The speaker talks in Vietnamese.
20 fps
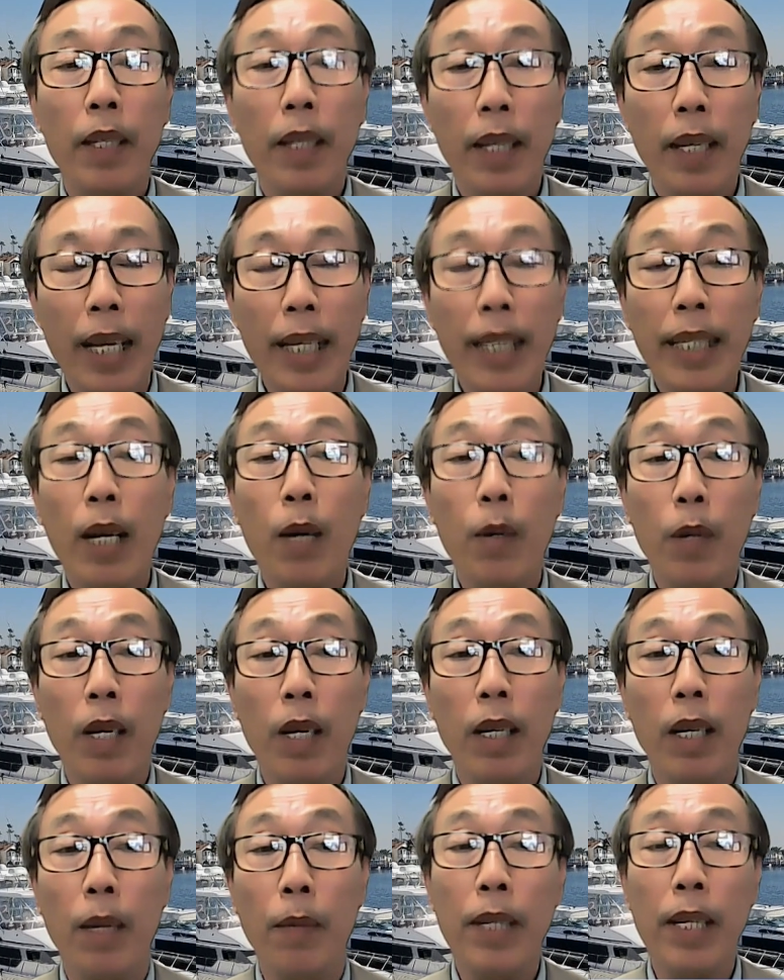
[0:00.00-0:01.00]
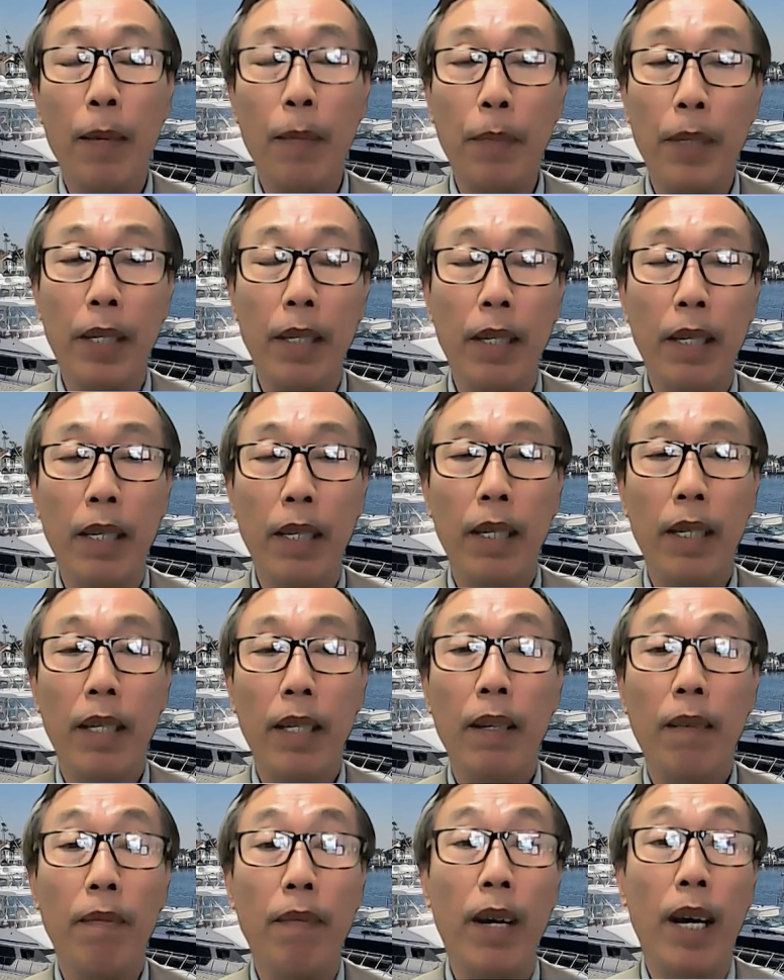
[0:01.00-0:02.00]
ngay sau đó ở bên Nam Dương
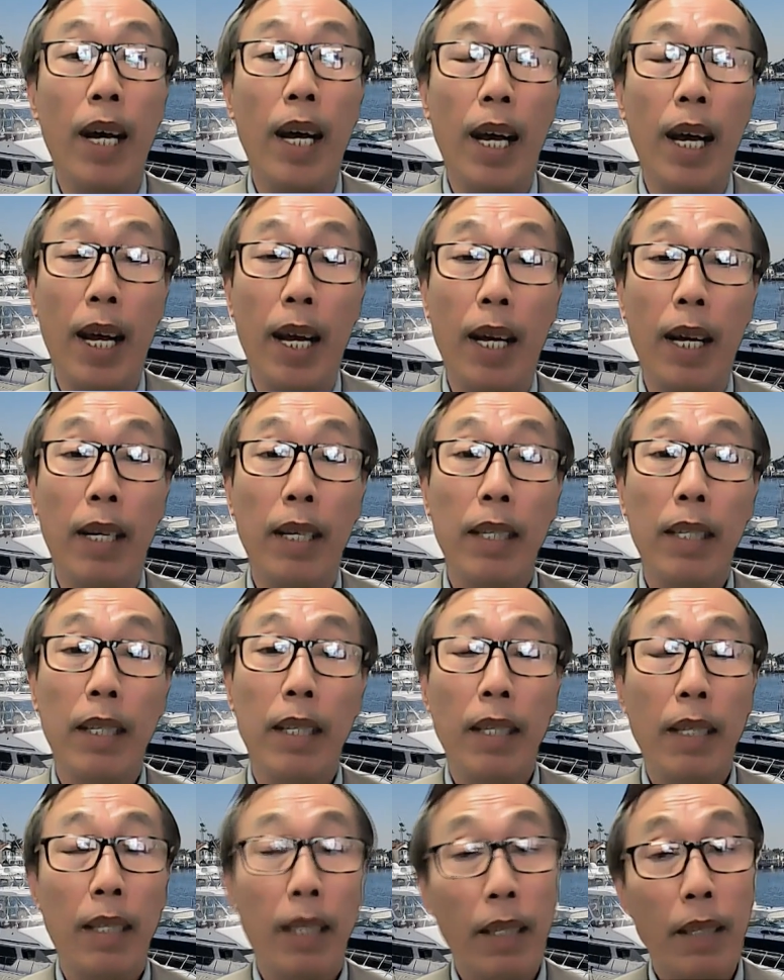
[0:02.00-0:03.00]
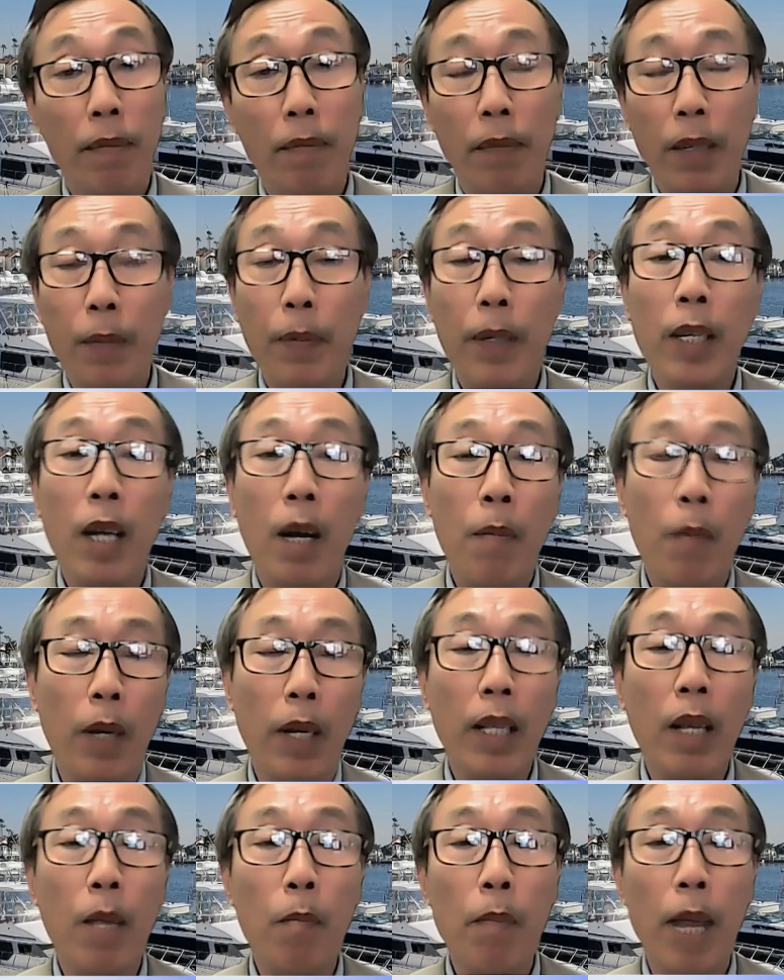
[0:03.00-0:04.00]
và vừa mới có một
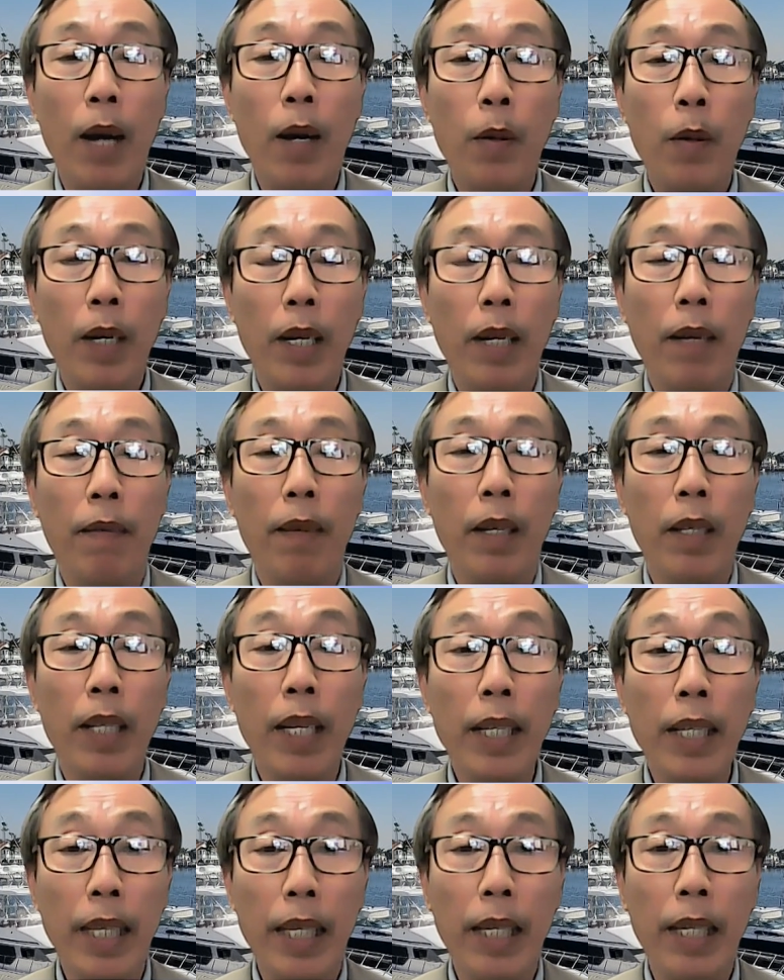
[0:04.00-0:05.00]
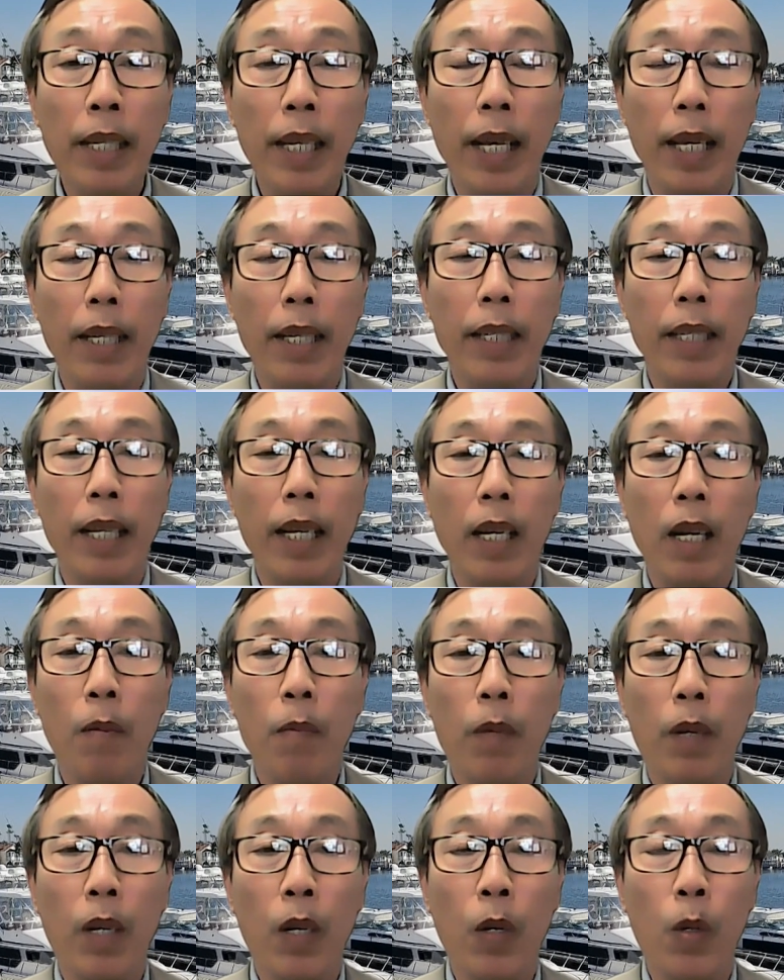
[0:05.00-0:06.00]
cái thông báo là vào tháng 9 này sẽ có
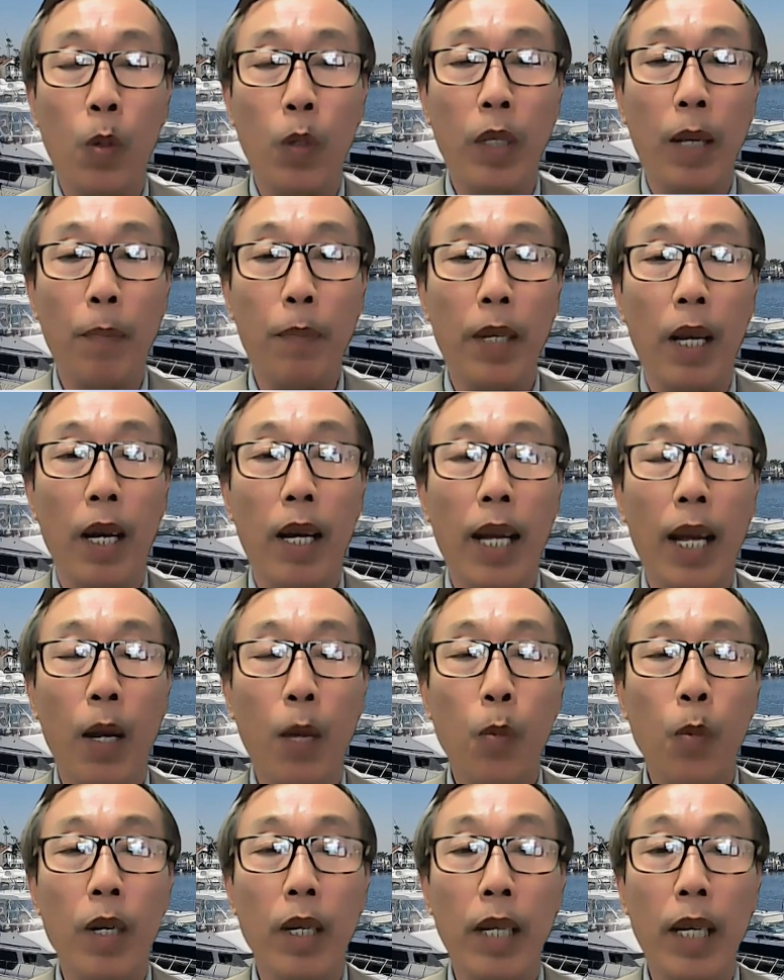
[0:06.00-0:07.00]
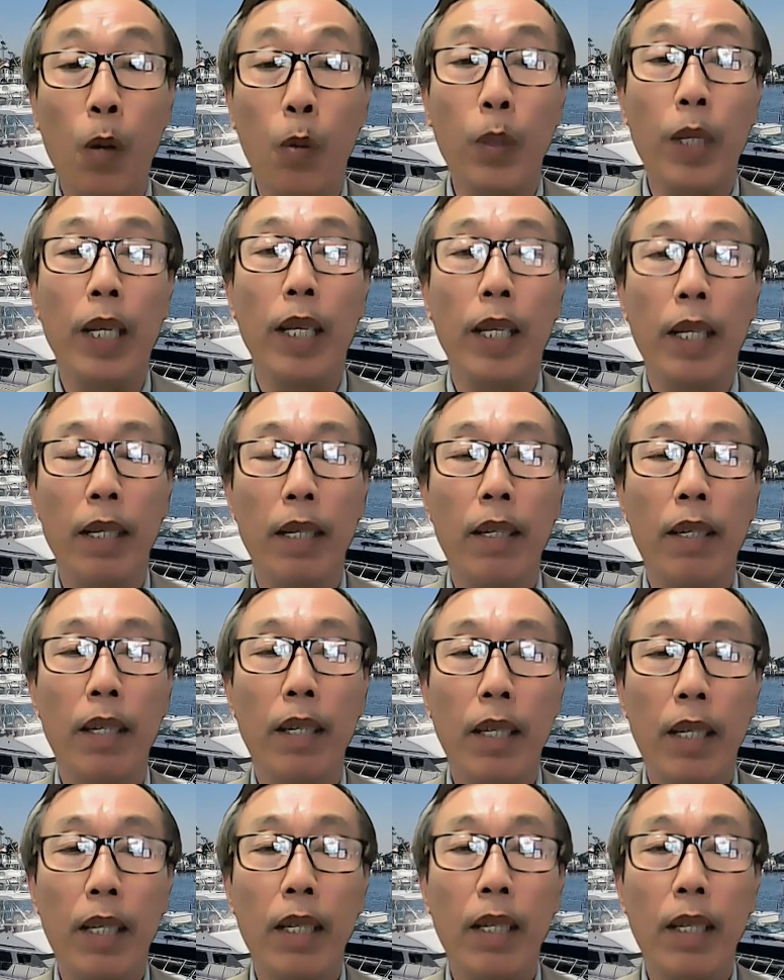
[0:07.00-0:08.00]
một cái cuộc tập trận hải quân đầu tiên
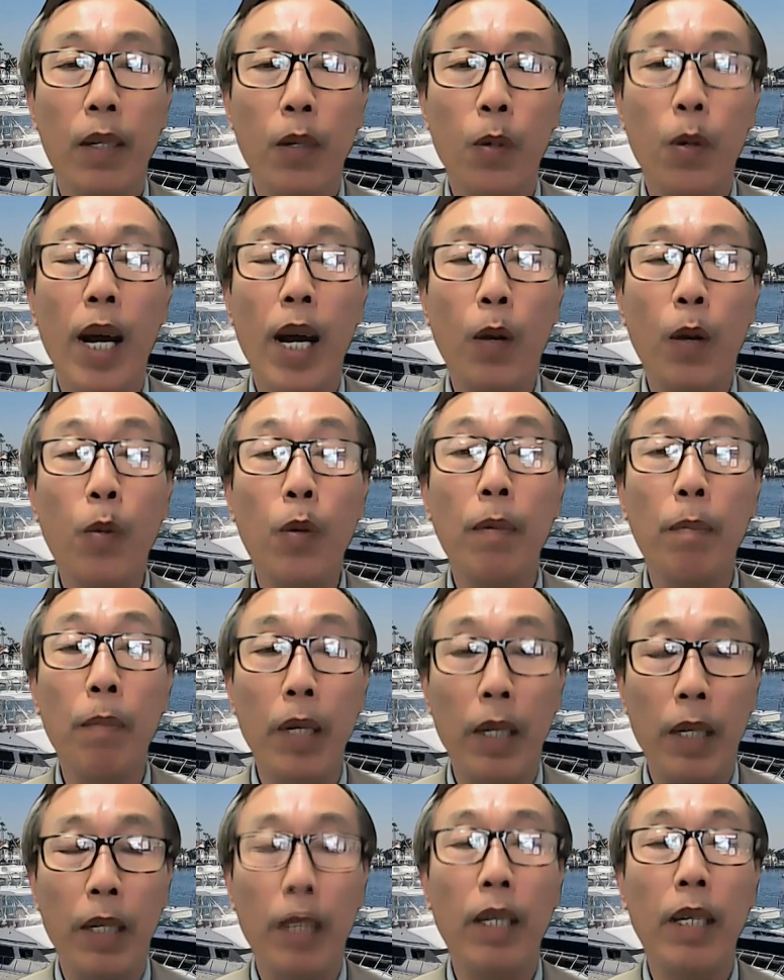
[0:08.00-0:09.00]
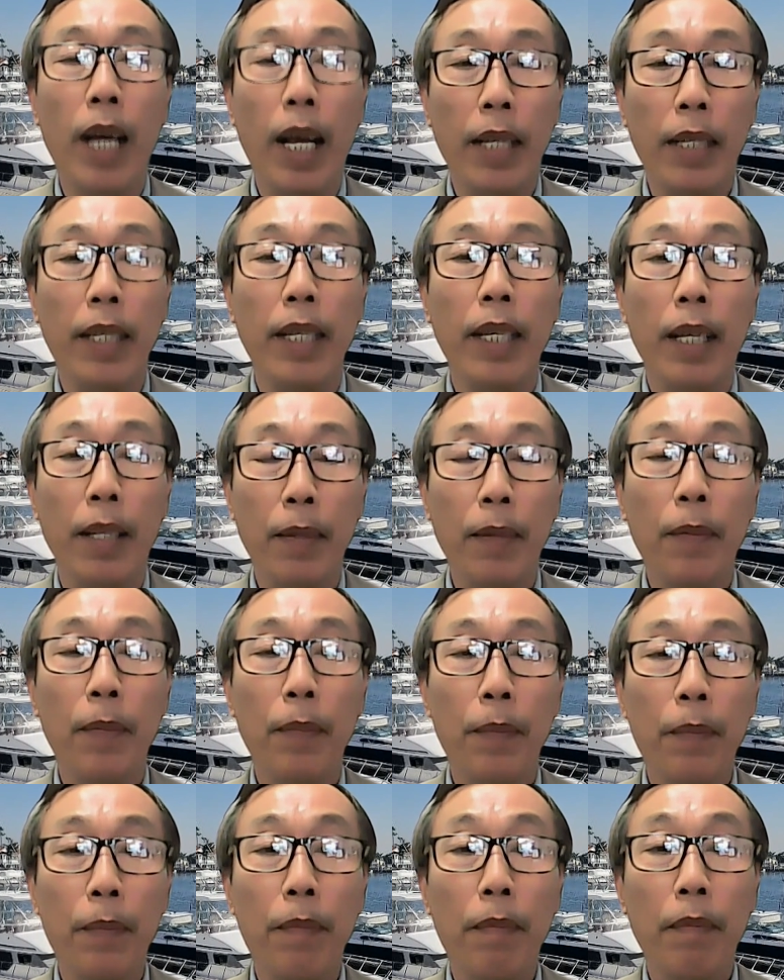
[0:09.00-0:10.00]
của hải quân 10 nước ASEAN
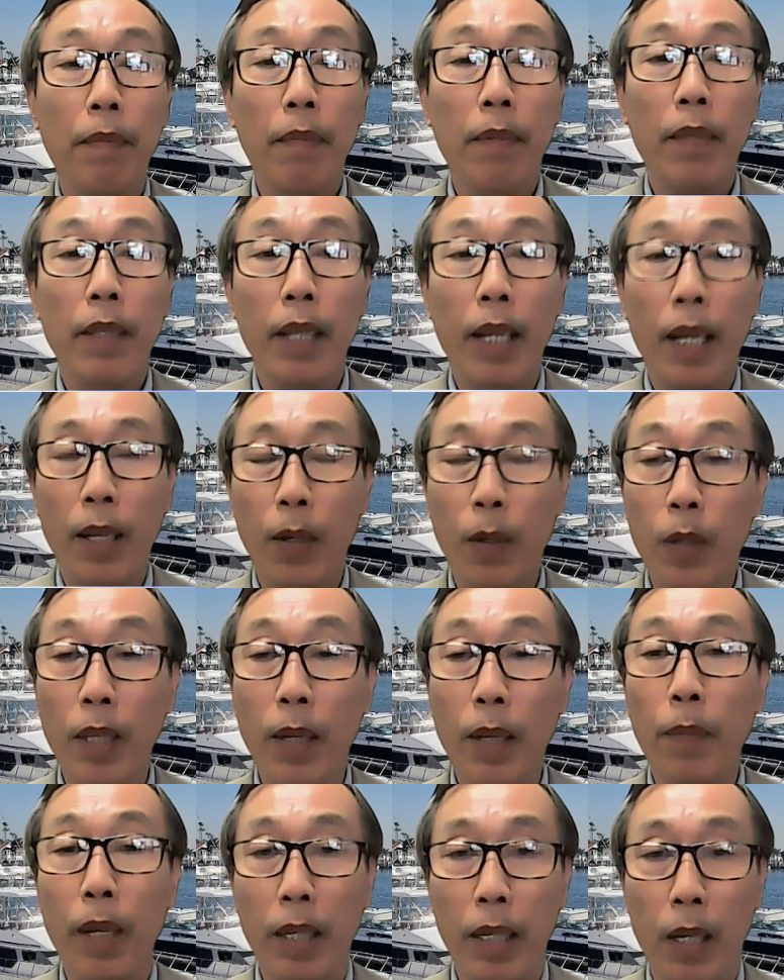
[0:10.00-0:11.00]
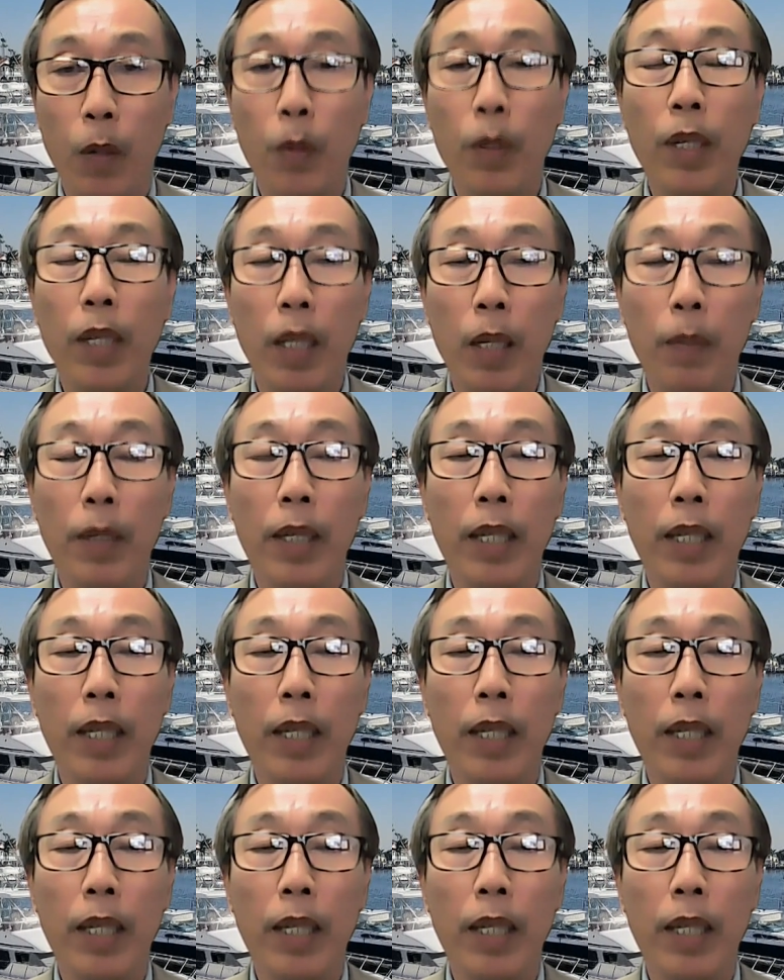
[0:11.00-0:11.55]
đây là cuộc tập trận đầu tiên trong